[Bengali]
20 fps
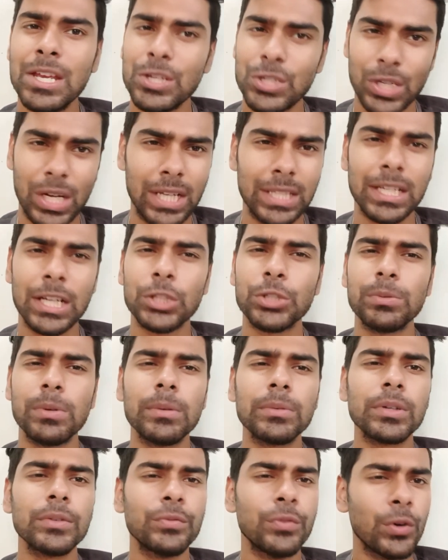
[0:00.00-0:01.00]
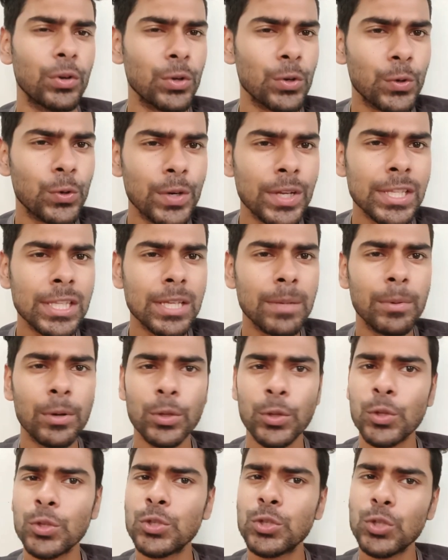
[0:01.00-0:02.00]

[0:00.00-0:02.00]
সেখান থেকে তোমরা আমাকে ফলো করে নিতে পারো তো